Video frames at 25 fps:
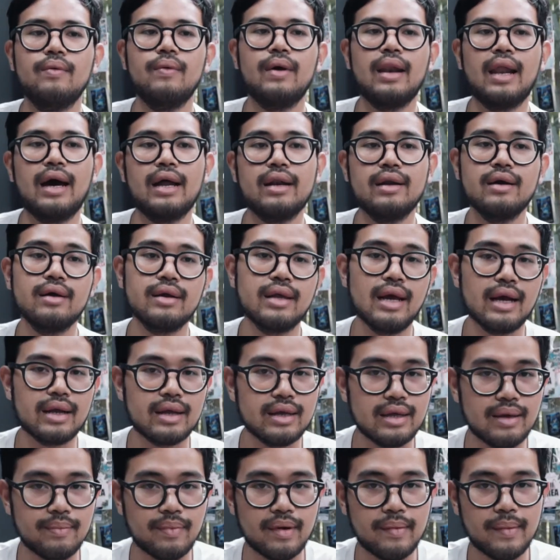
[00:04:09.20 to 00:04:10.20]
เวลานึกอยาก
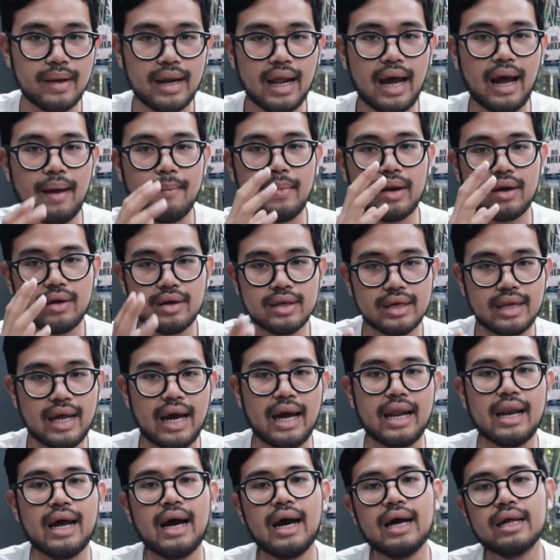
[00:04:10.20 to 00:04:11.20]
จะหยิบขึ้นมาถ่ายมันก็จะ
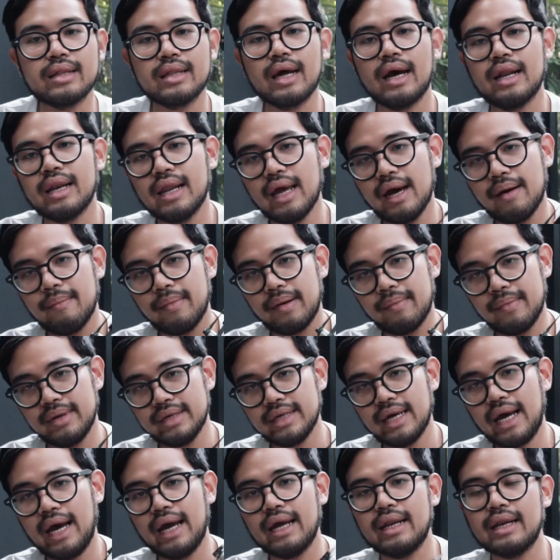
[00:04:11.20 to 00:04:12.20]
ถ่ายได้ แต่เนี้ยมัน
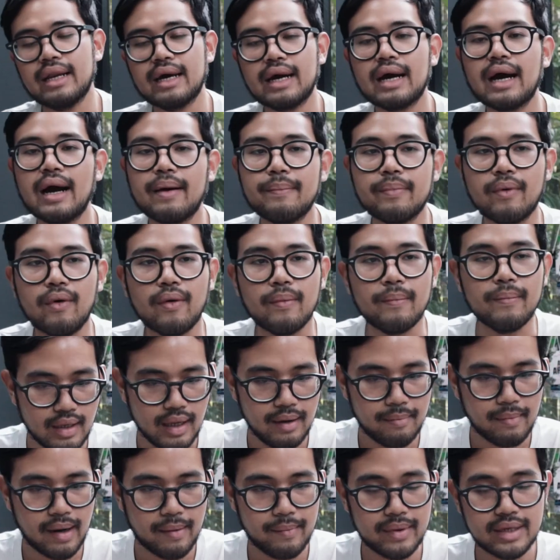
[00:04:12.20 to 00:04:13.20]
ไม่ใช่นะครับผม
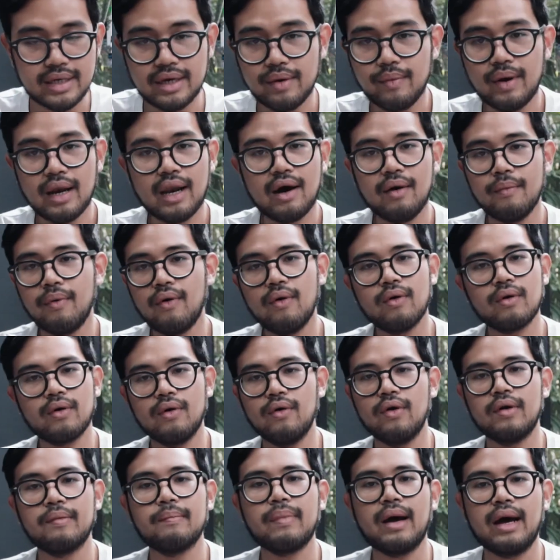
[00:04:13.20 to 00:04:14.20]
มันไม่ใช่ว่าเราพก
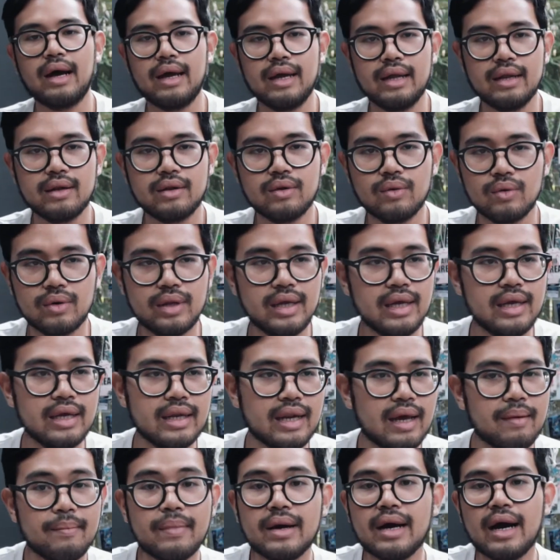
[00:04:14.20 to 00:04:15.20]
โดรนไปทุกที่
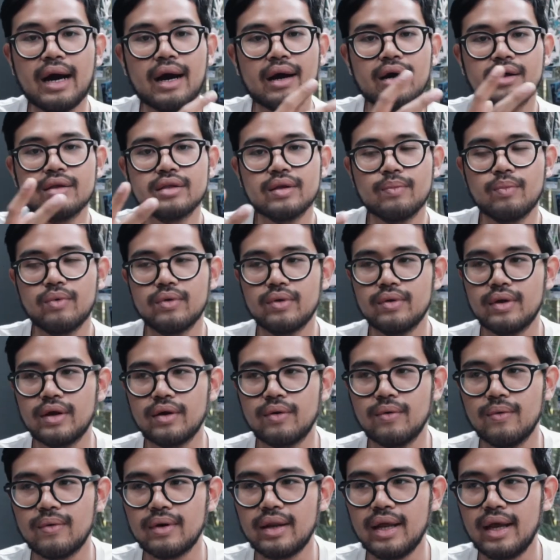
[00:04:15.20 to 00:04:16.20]
ในเมือง สมมุติอยู่ใน
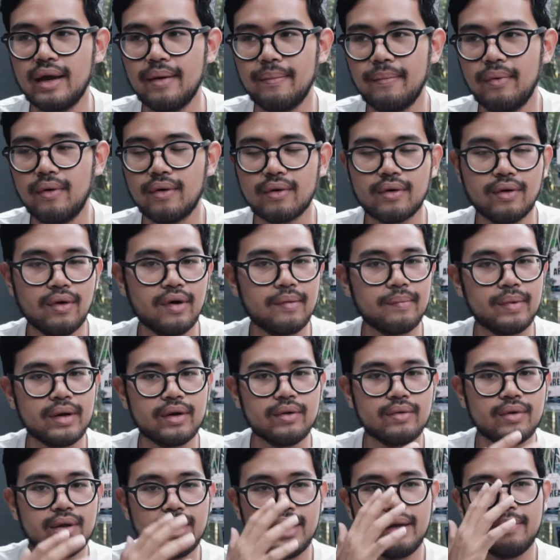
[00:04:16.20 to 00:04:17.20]
กรุงเทพพกโดรนไป
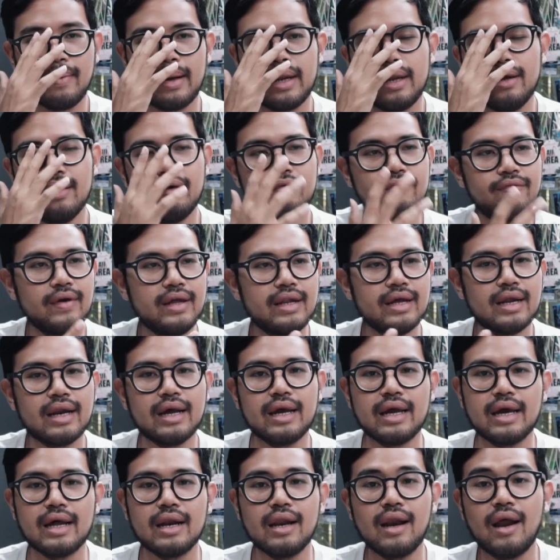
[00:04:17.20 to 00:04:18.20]
ทุกที่ไปที่ออฟฟิศอะไร
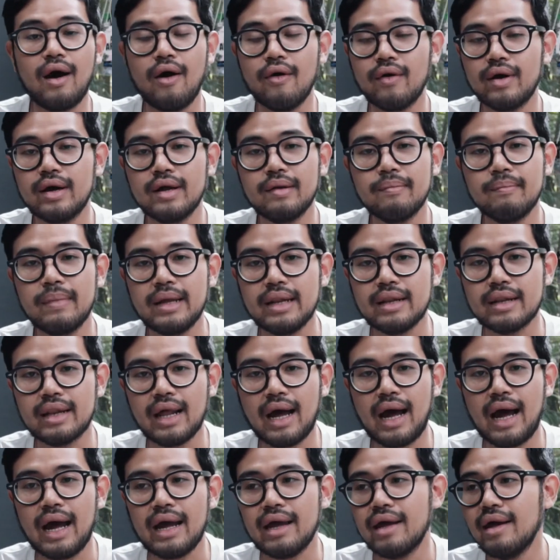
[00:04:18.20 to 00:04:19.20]
เงี้ยแล้วเราเอาขึ้นบิน
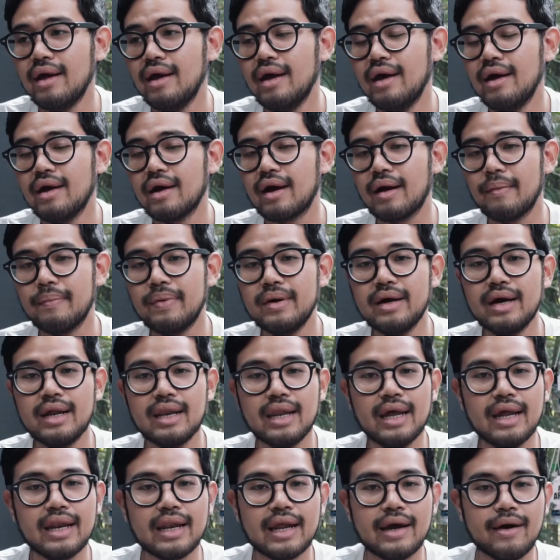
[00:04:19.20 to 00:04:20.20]
ถ่ายกับเพื่อน
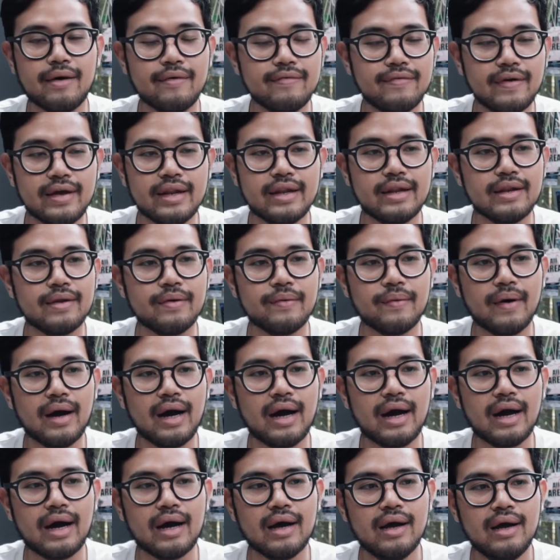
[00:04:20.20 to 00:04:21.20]
เล่นในออฟฟิศหรือ
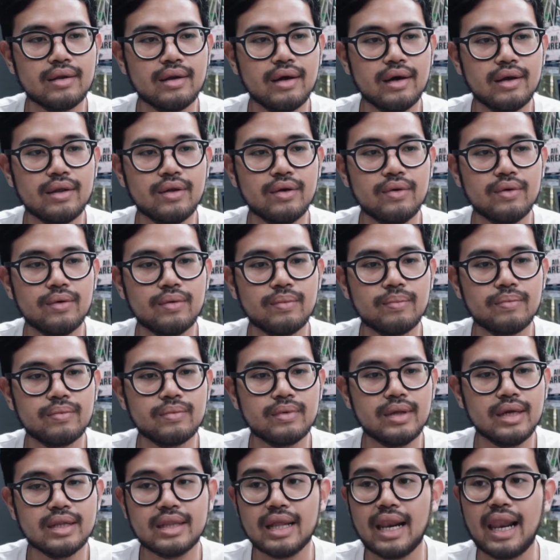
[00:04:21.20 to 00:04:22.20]
ว่าเดินอยู่
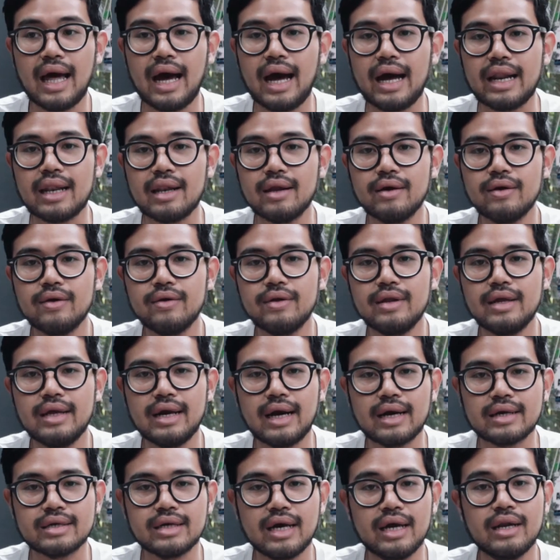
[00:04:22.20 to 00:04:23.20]
ที่ตลาดแล้วอยู่ดี
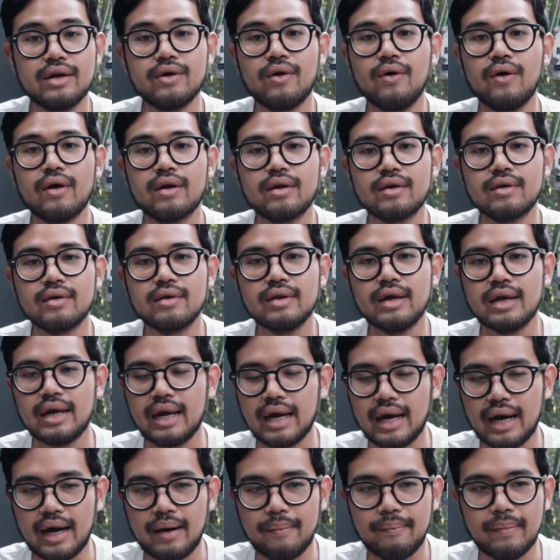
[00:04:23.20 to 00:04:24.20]
อยากใช้โดรนอย่าง
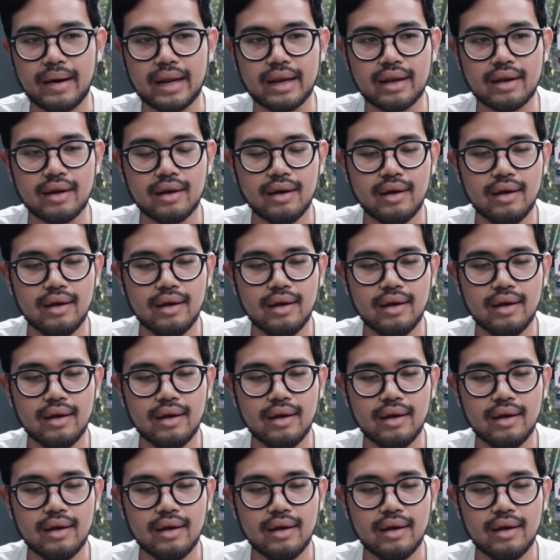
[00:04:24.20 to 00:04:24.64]
เงี้ยครับมัน